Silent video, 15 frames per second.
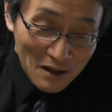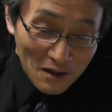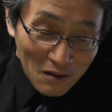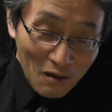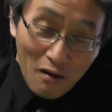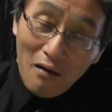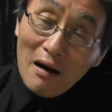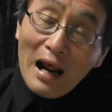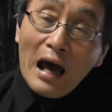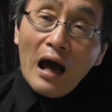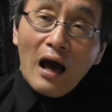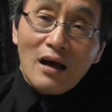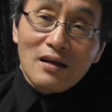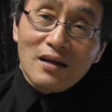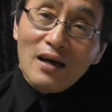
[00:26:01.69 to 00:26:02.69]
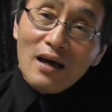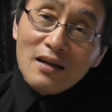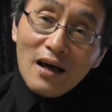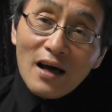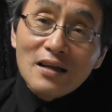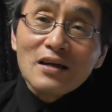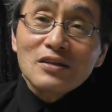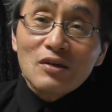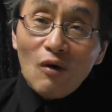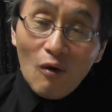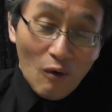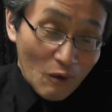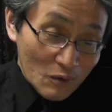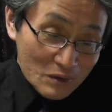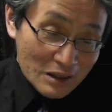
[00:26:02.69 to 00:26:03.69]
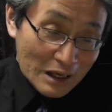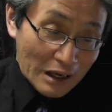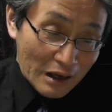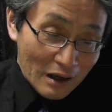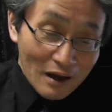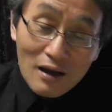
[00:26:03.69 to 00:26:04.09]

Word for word: これありえないでしょ、こんなん。